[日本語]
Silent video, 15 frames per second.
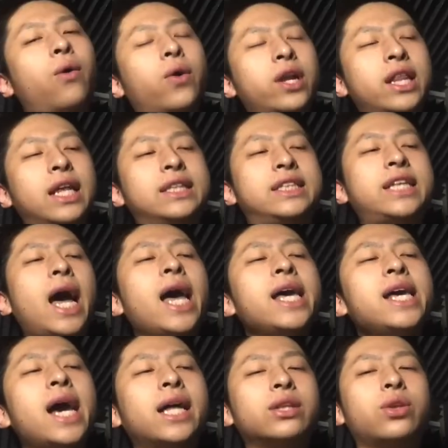これね、
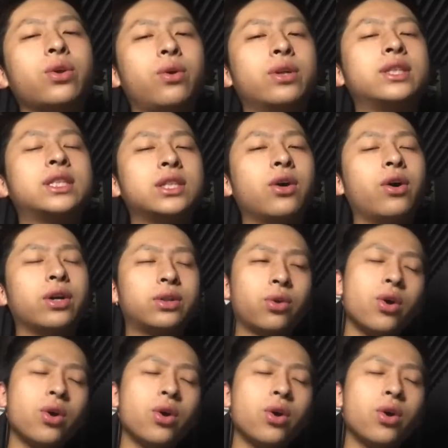ジャイアントより強い。